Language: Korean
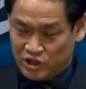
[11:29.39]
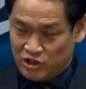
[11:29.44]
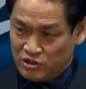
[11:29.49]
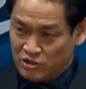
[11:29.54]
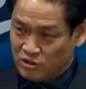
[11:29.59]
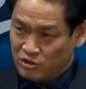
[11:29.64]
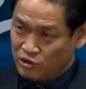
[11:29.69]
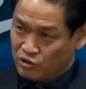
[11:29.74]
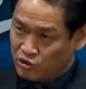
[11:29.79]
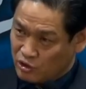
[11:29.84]

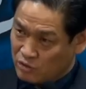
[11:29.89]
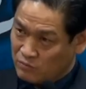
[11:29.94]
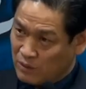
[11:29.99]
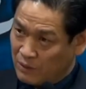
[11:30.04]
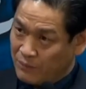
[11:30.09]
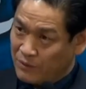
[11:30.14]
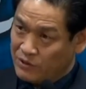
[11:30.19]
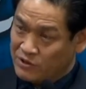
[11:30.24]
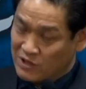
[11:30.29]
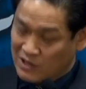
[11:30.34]
신전지
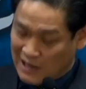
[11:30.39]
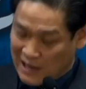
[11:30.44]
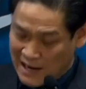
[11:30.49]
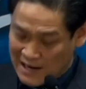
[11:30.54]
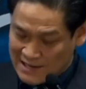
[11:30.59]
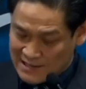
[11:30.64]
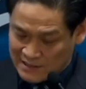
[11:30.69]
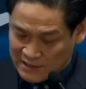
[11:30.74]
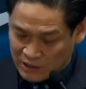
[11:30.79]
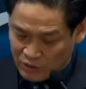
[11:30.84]
취급하면서
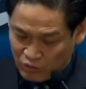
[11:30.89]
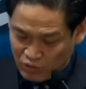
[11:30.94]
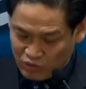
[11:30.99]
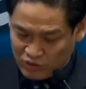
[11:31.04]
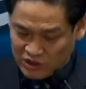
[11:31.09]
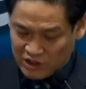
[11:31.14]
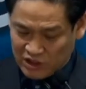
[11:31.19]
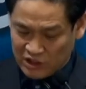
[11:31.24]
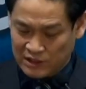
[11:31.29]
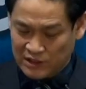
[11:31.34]
강제
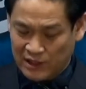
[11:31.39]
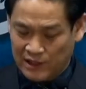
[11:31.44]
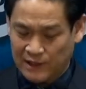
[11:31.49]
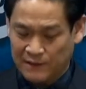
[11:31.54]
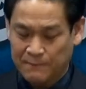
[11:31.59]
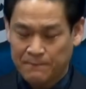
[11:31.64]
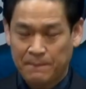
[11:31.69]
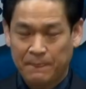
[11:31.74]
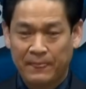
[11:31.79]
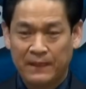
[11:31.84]

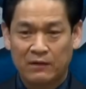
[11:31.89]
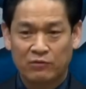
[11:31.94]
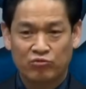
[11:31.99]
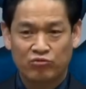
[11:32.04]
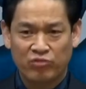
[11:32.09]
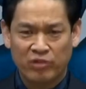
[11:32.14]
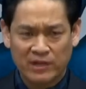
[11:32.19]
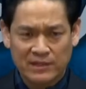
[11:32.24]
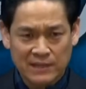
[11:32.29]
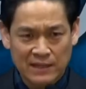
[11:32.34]
휴직이나
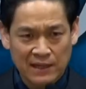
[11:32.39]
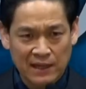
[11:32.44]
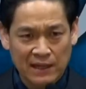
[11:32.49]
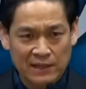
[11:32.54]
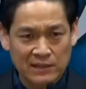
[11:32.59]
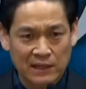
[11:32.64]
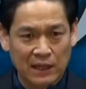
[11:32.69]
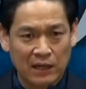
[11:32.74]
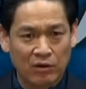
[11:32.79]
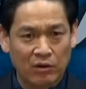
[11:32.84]

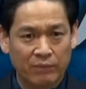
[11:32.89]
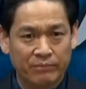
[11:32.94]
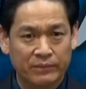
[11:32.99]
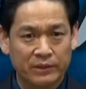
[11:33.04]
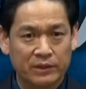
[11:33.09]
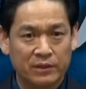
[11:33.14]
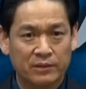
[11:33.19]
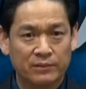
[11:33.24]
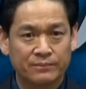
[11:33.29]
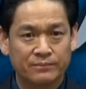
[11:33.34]
퇴사까지
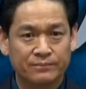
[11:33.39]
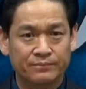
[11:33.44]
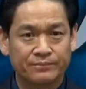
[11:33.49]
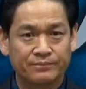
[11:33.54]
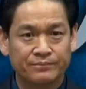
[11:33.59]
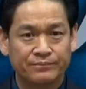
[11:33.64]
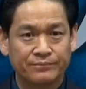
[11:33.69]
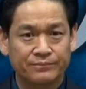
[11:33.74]
하라고 합니다.